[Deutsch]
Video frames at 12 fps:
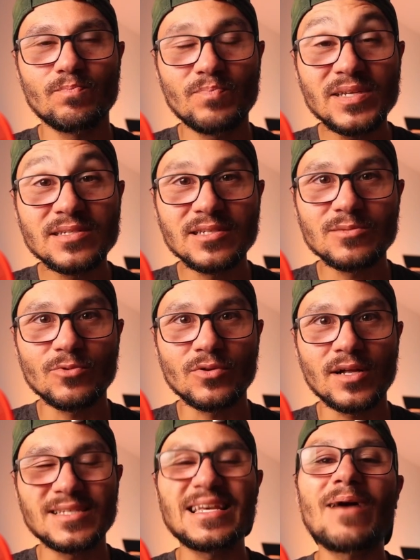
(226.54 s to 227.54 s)

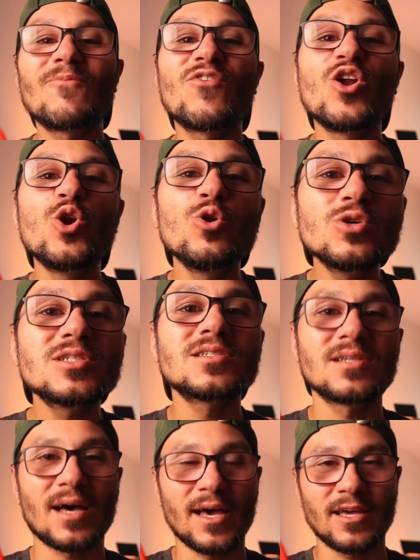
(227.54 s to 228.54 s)
Businessmodell. Sie haben
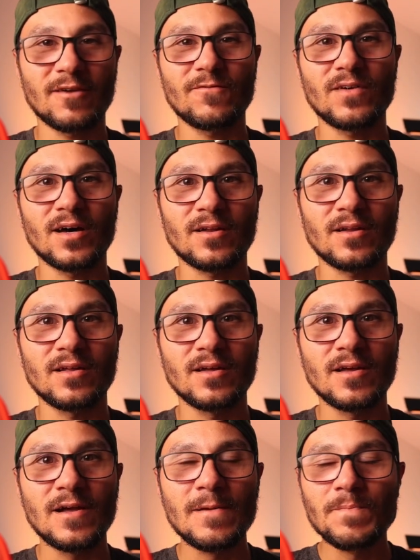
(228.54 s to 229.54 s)
Verluste eingefahren.
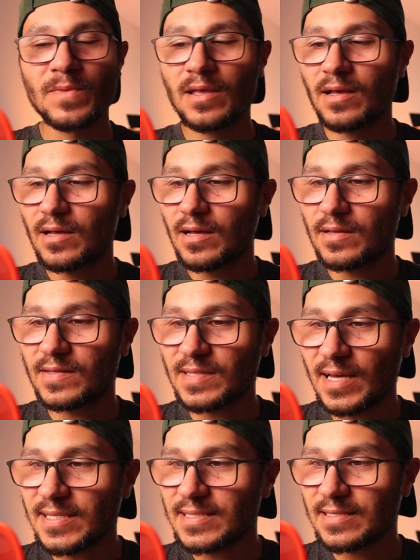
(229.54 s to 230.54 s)
Das
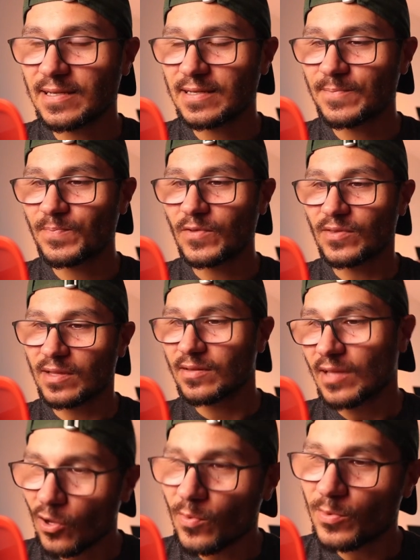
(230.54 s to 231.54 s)
heißt, und, und
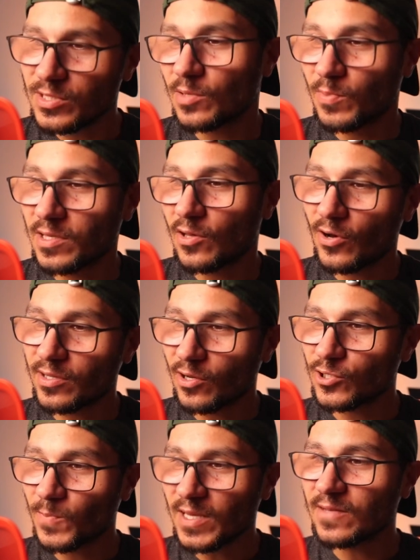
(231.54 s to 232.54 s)
darüber möchte ich mit dir heute
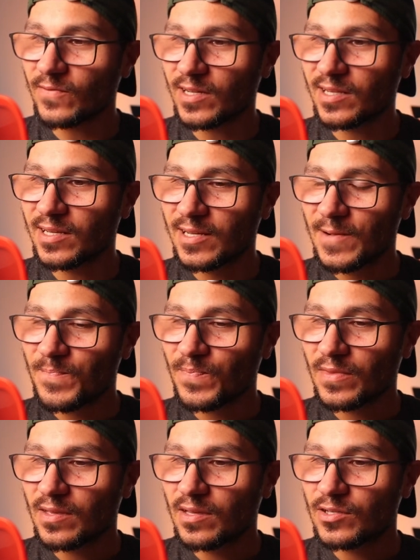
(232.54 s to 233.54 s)
auch sprechen, weil
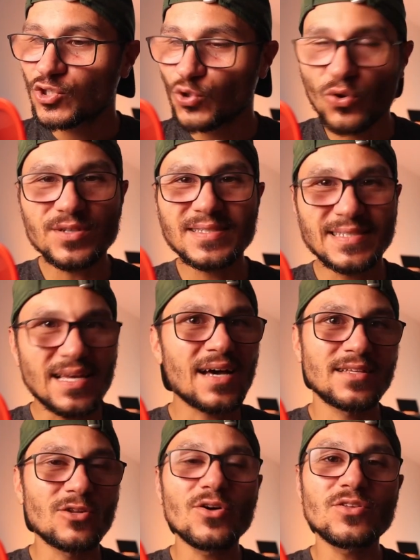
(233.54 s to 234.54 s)
Shorts,
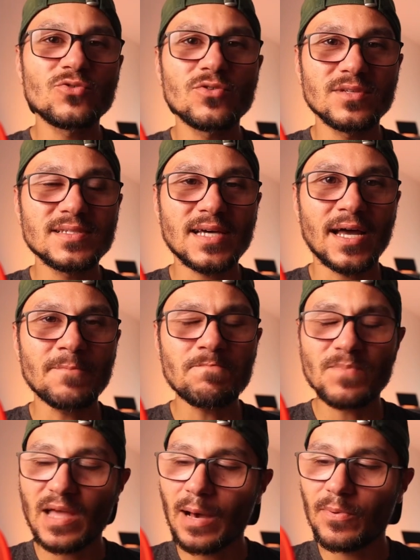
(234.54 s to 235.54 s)
ja, die Leute gucken es
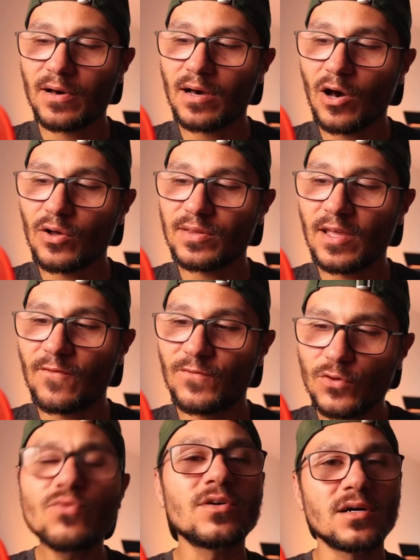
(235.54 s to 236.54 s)
an, aber der
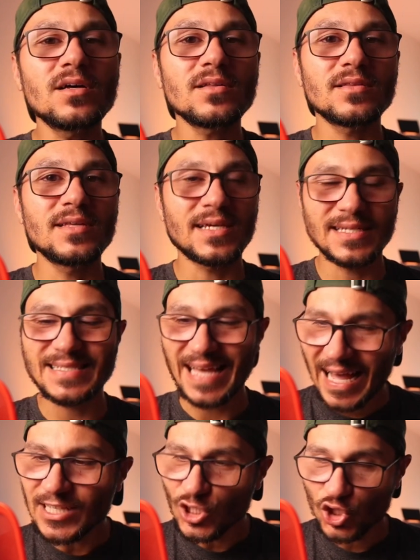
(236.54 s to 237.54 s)
Viewer, der das
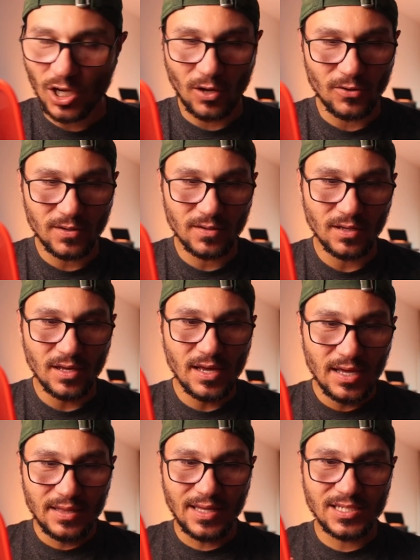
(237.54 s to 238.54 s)
anschaut,
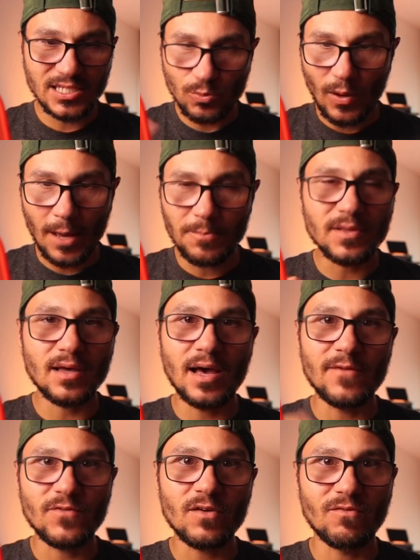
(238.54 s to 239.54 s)
der swiped
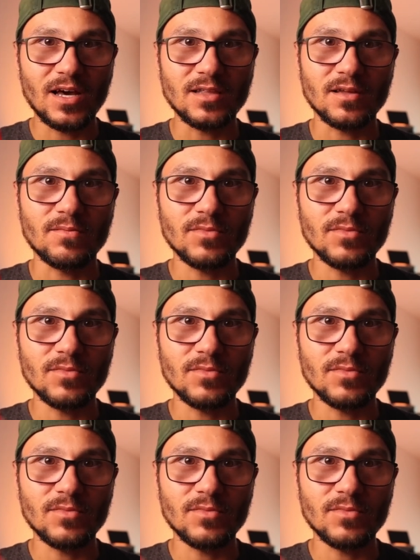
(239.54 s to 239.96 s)
einfach weiter.